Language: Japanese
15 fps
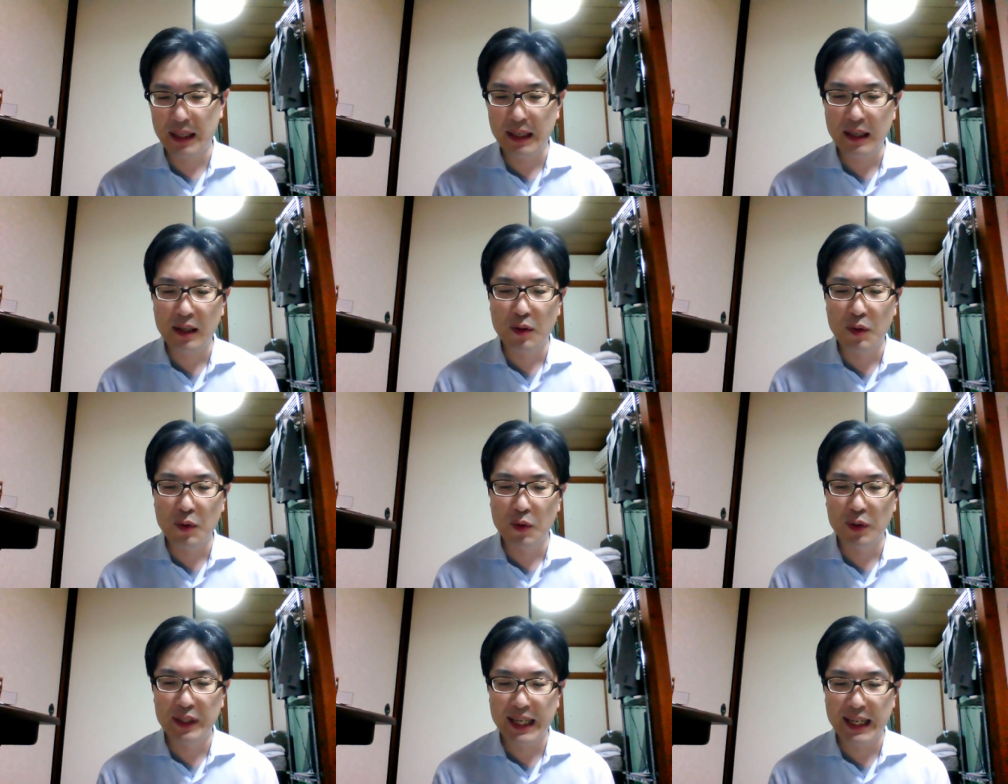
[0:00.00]
1
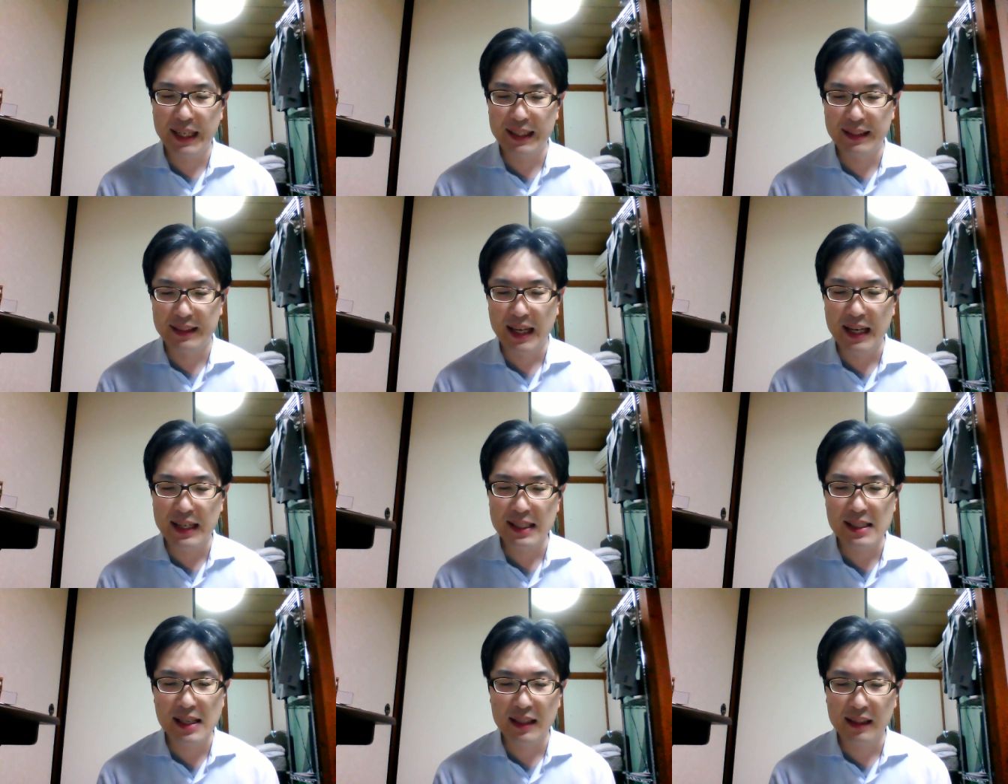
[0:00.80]
項で
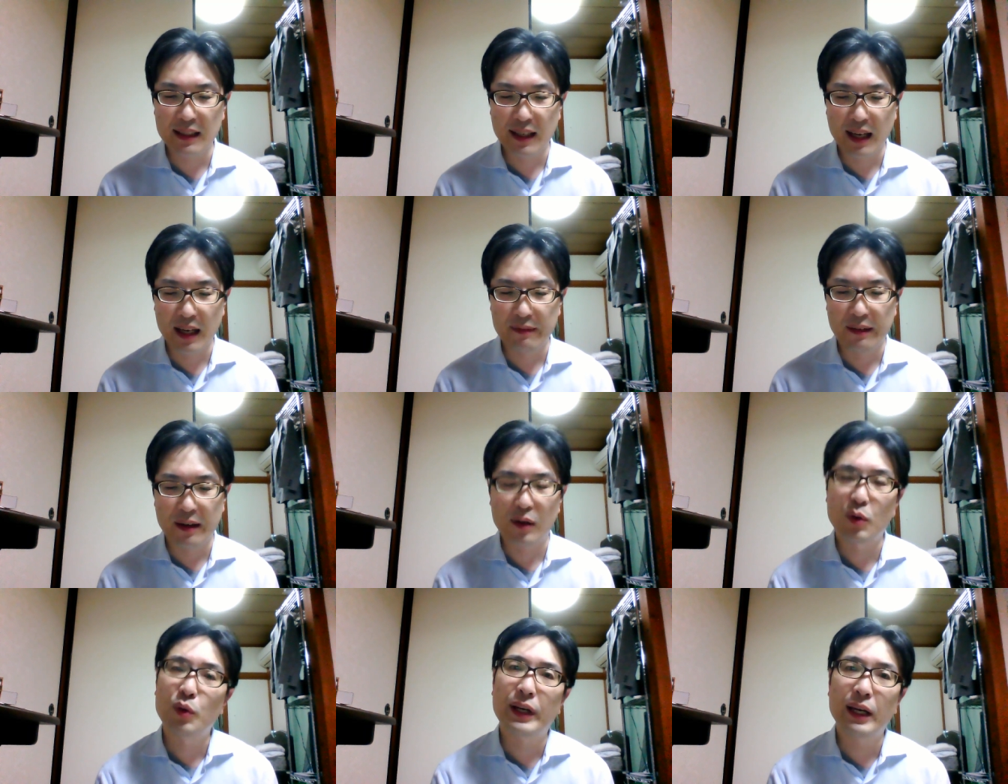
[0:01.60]
財産権
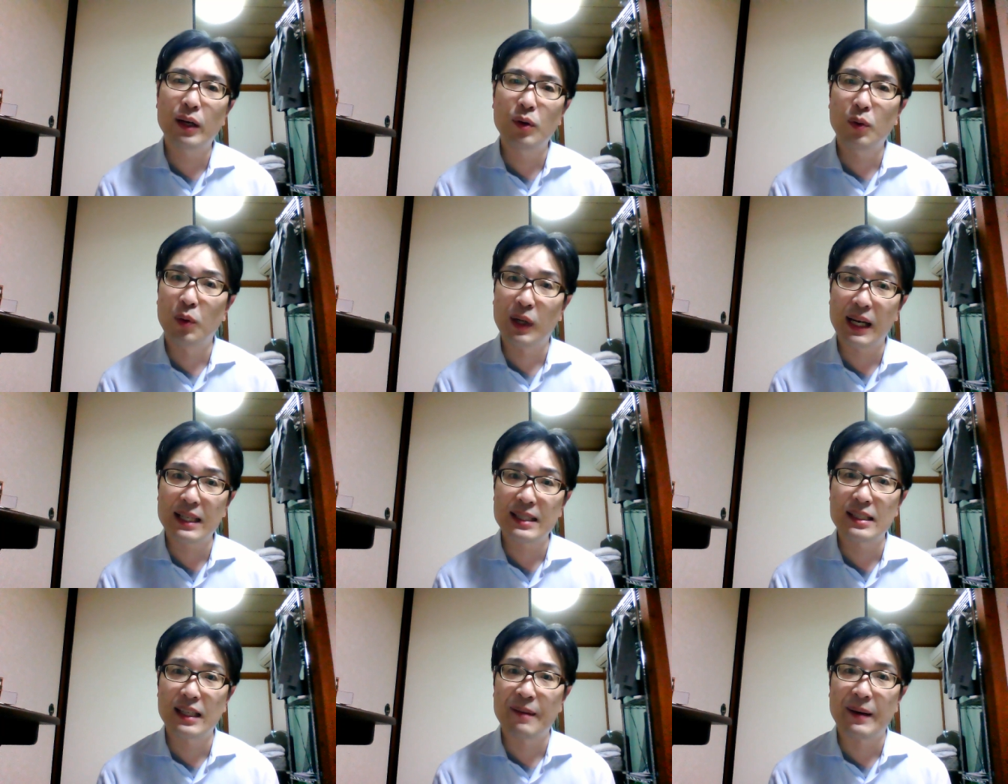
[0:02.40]
はこれを
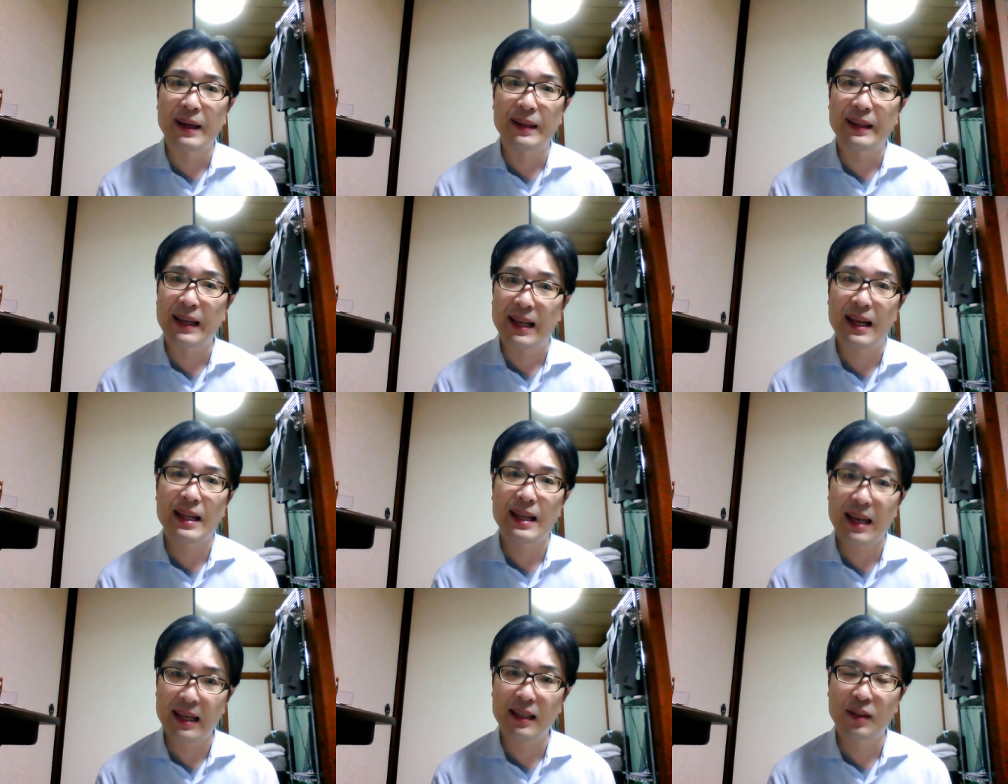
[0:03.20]
犯してはな
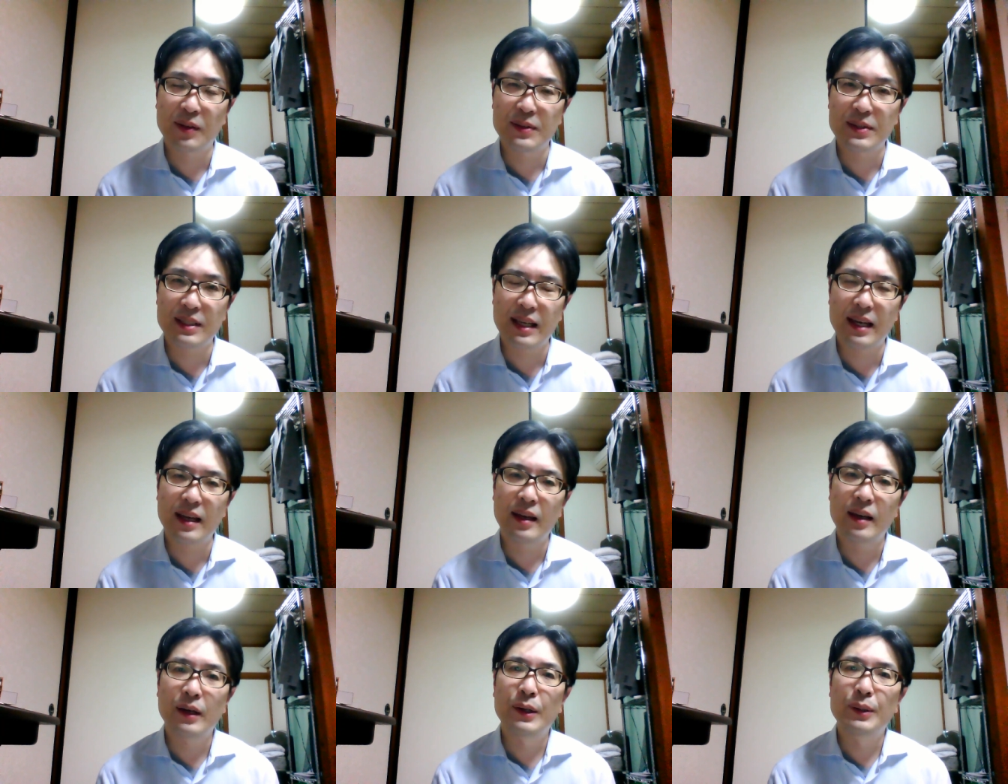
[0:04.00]
らない。とし
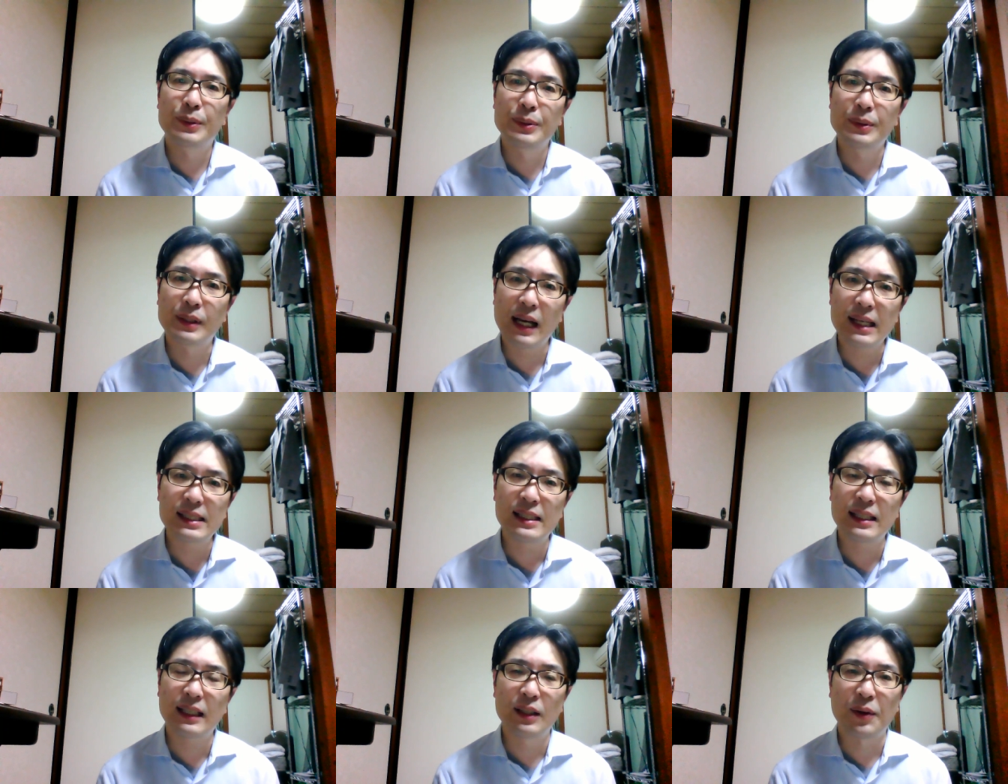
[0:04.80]
て、不可
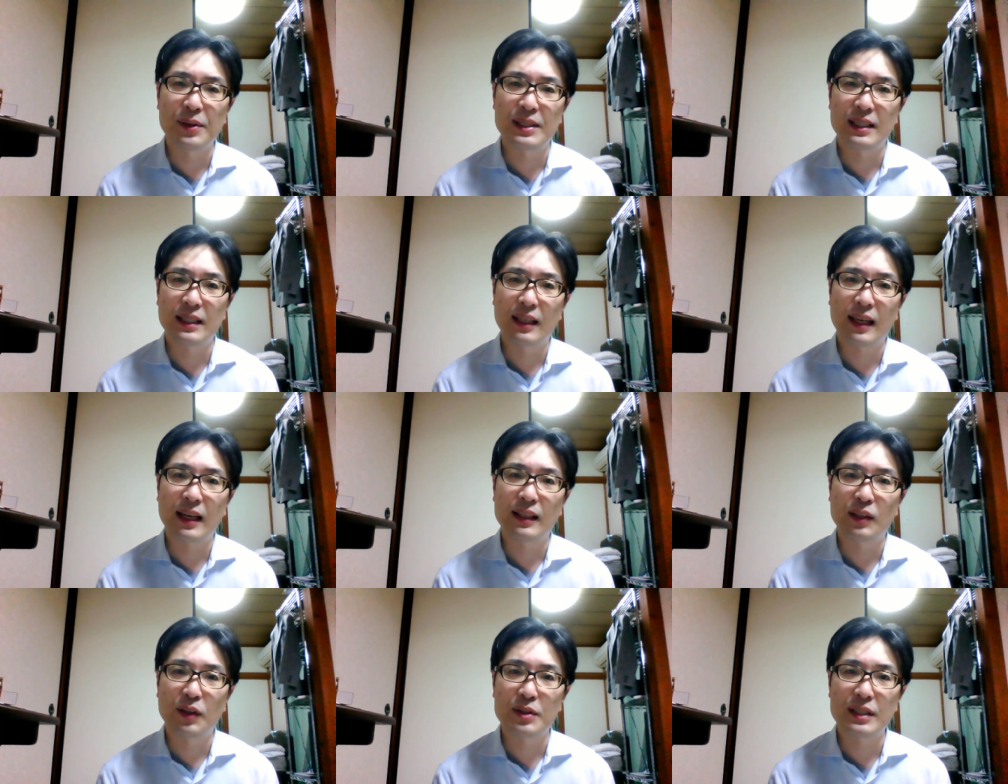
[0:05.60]
侵の人
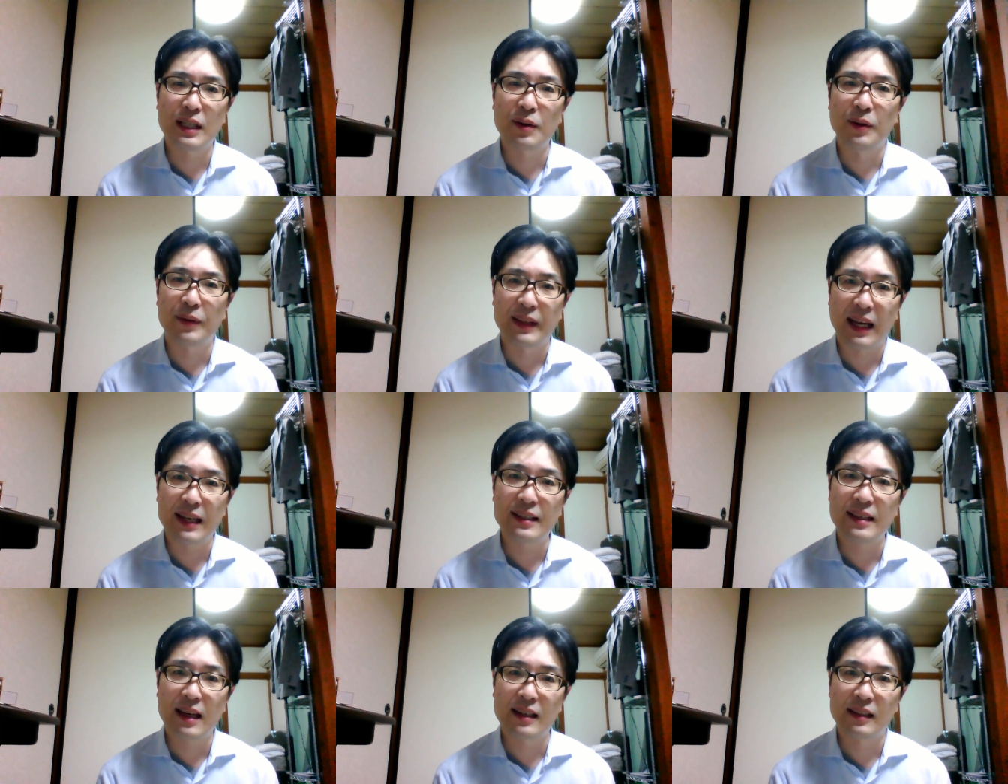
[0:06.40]
権としての
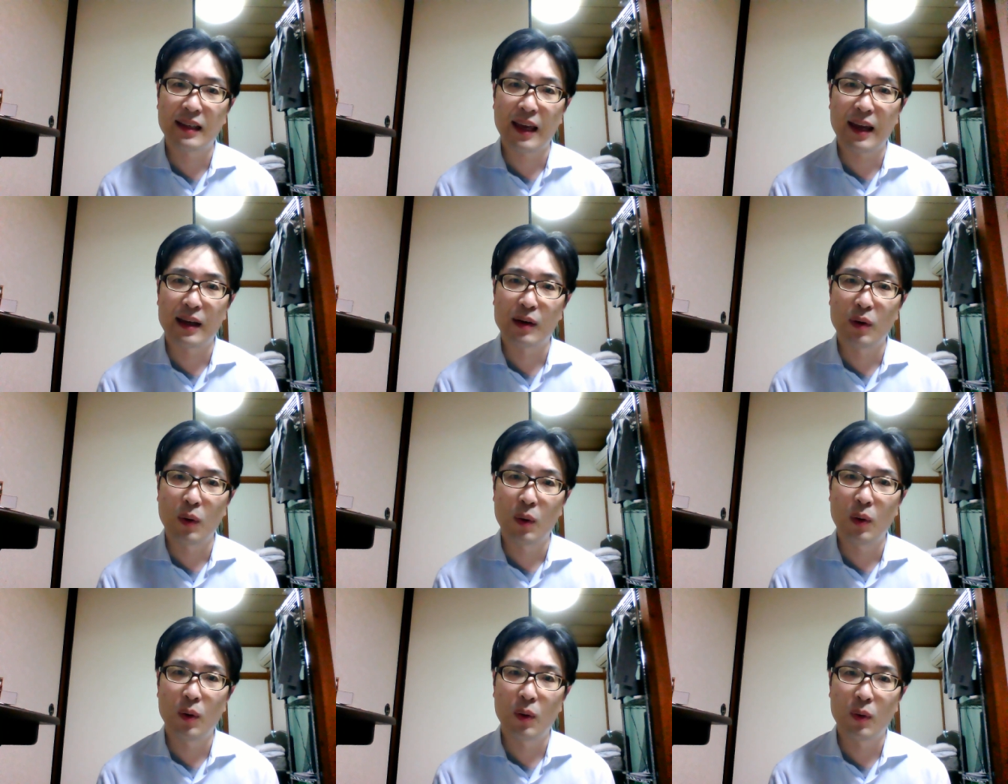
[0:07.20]
財産権
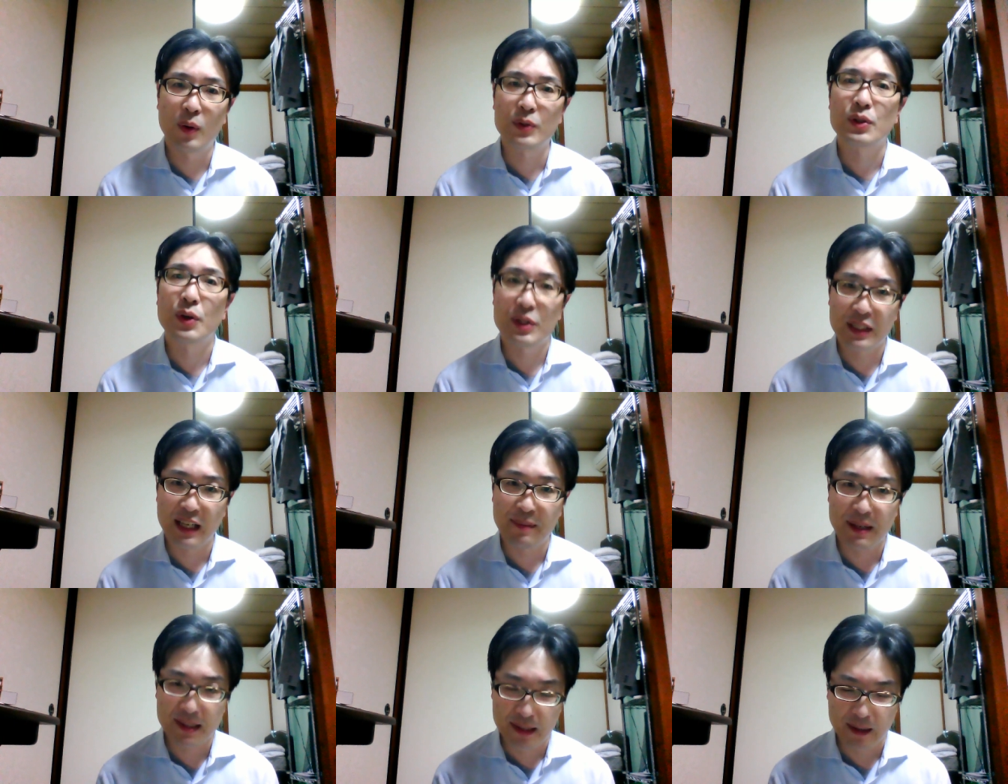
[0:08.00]
を保障して
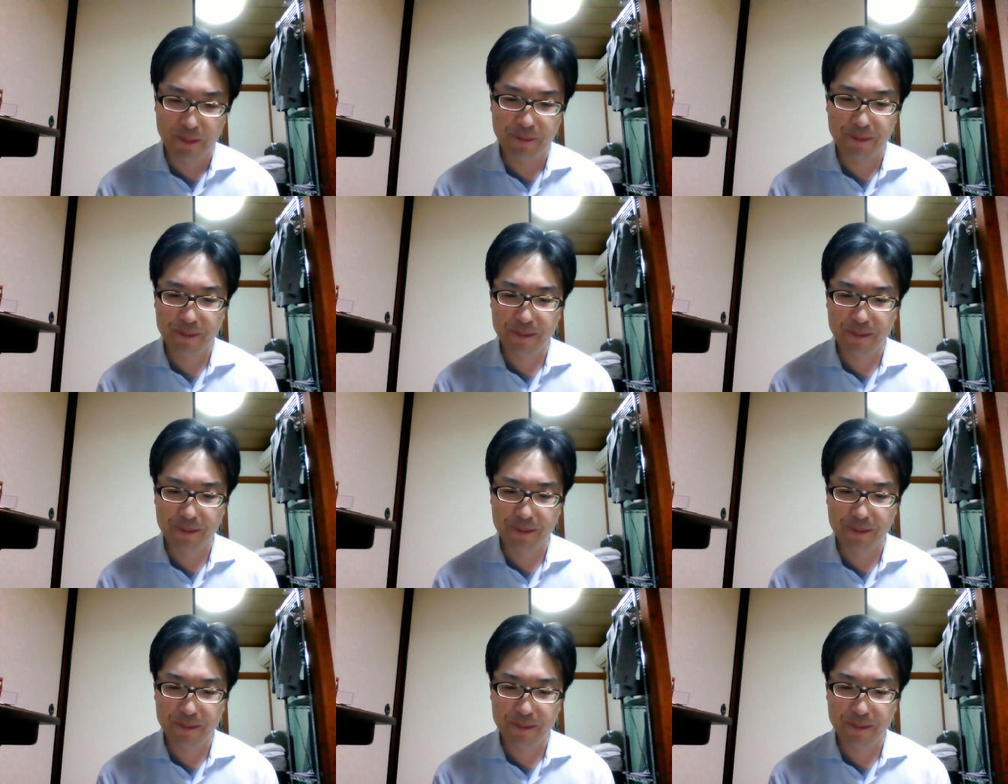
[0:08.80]
います。